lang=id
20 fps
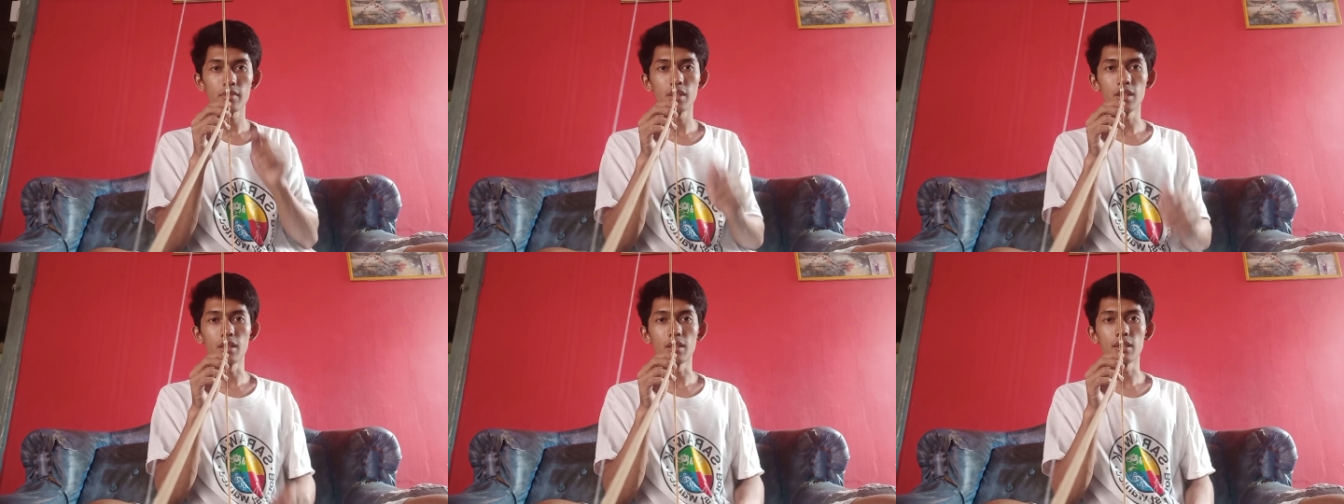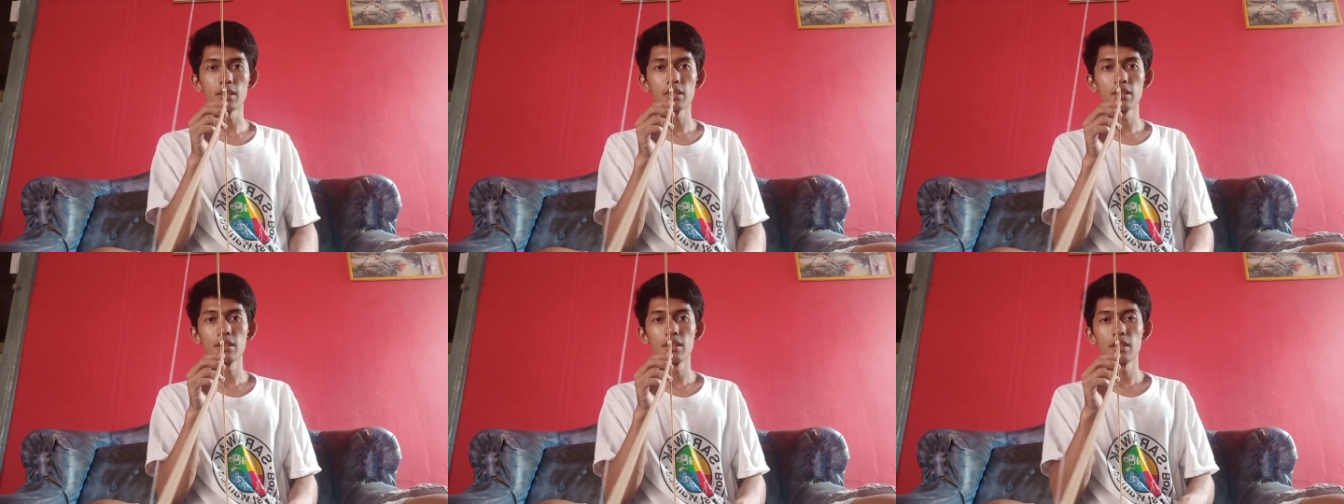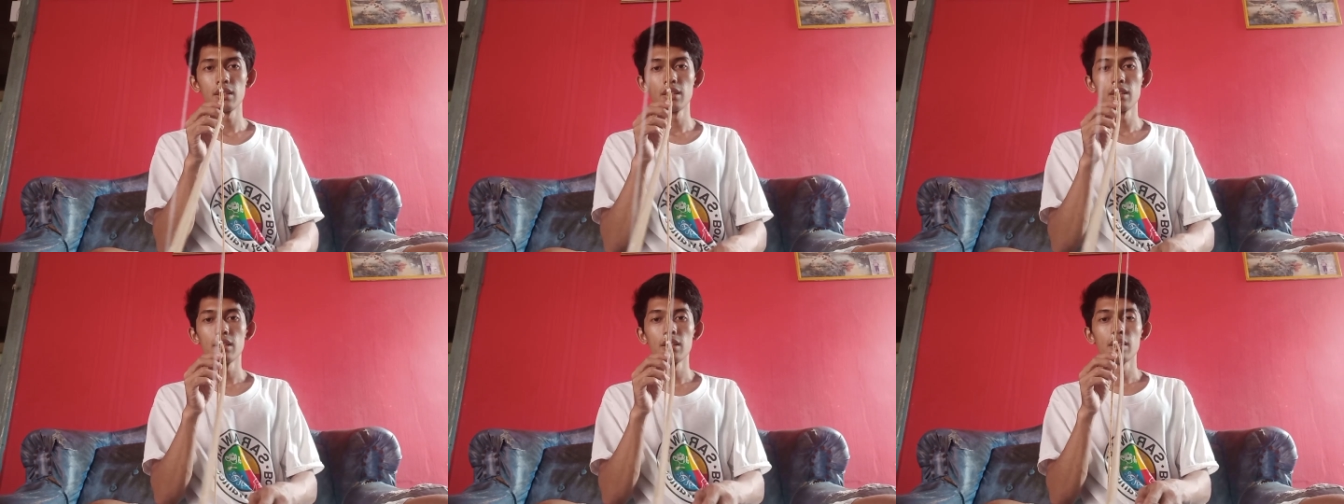Nih
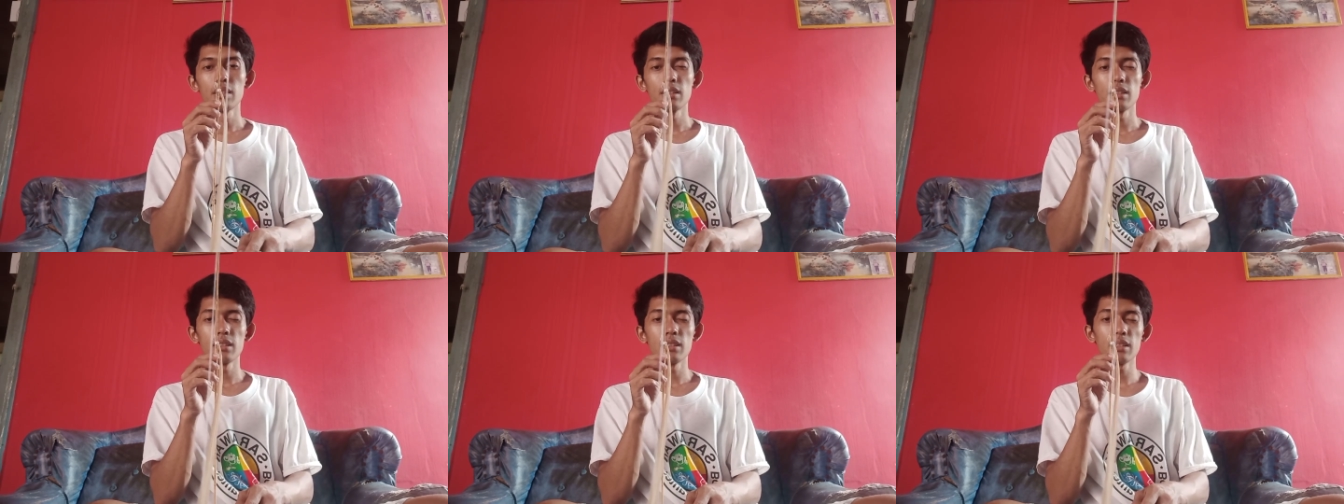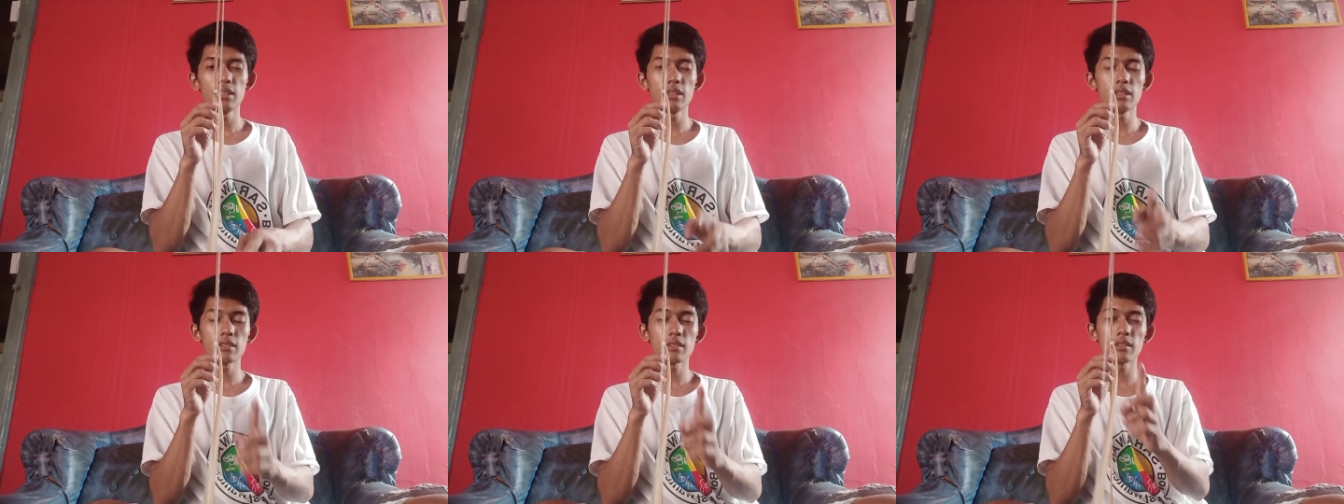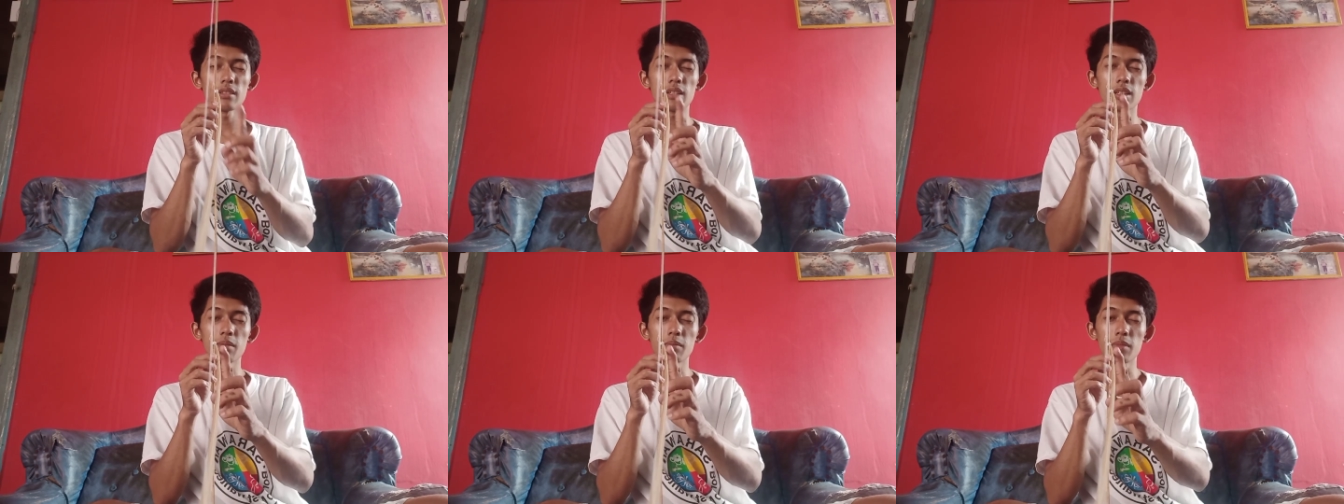ini
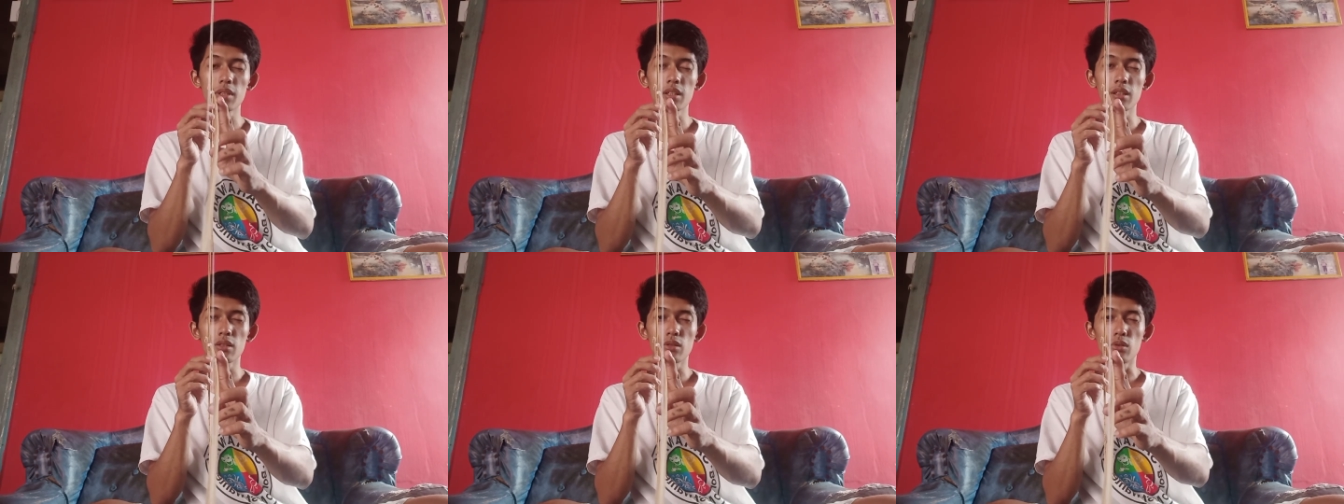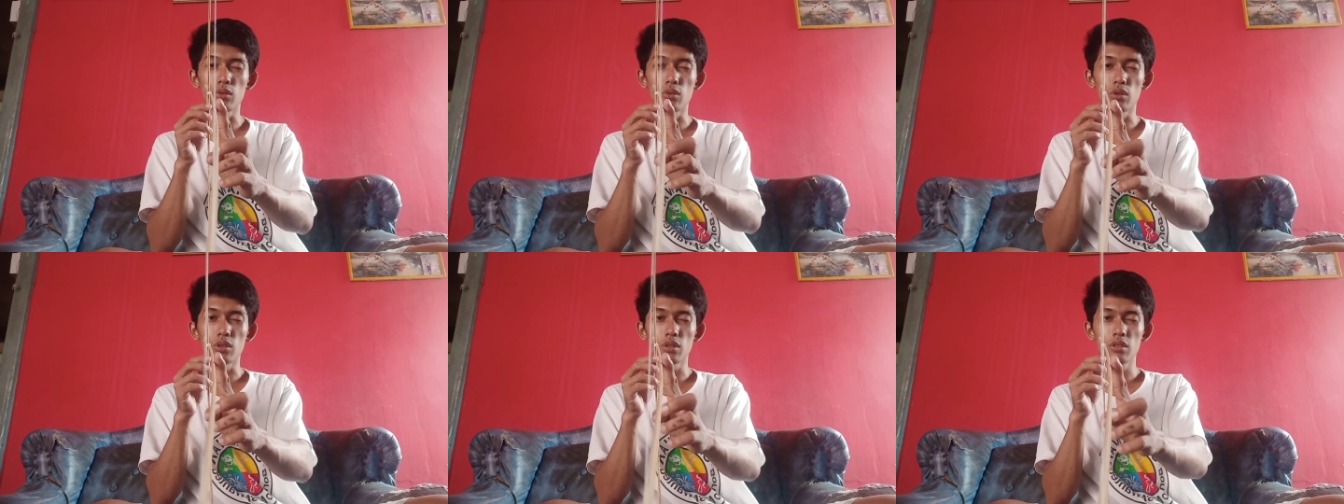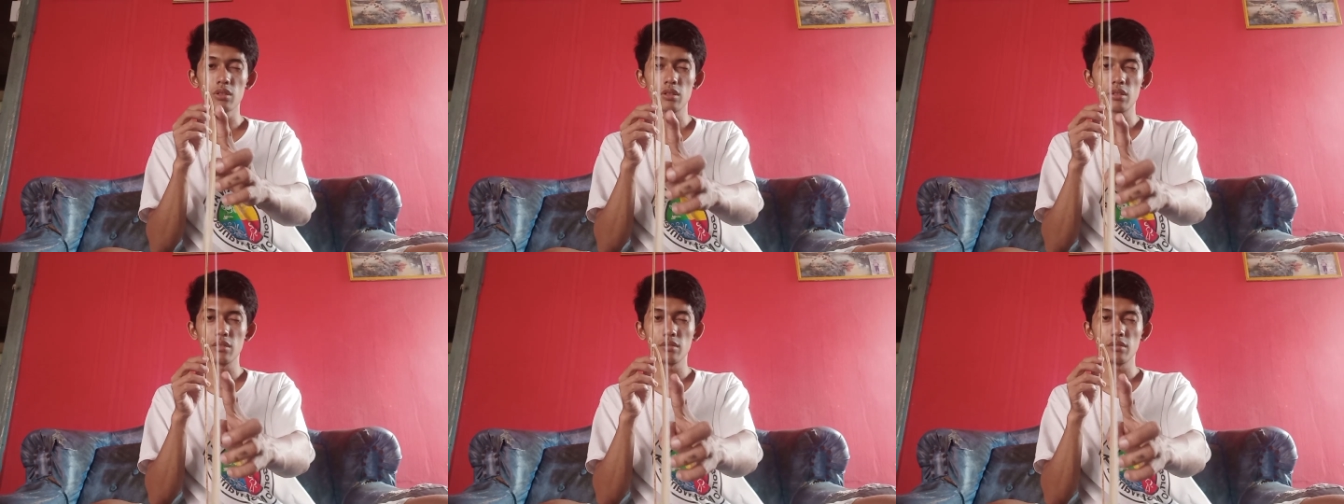sedikit melengkung